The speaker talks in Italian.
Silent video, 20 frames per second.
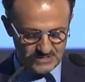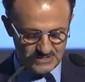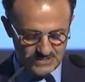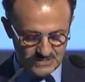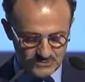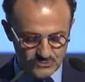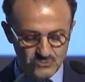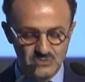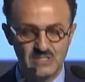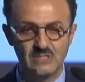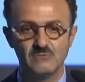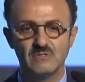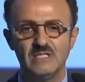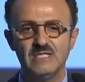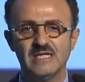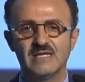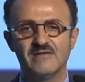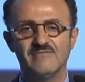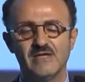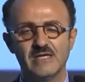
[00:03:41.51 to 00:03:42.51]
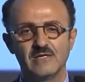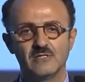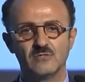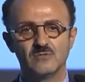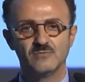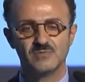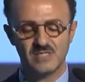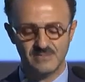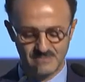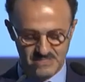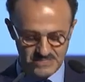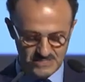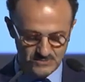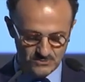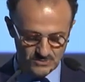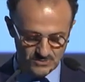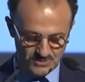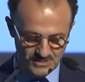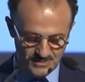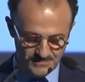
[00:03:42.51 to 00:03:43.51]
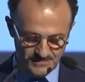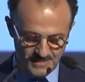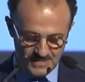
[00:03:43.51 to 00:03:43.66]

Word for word: di tutti quelli che vengono prima di noi,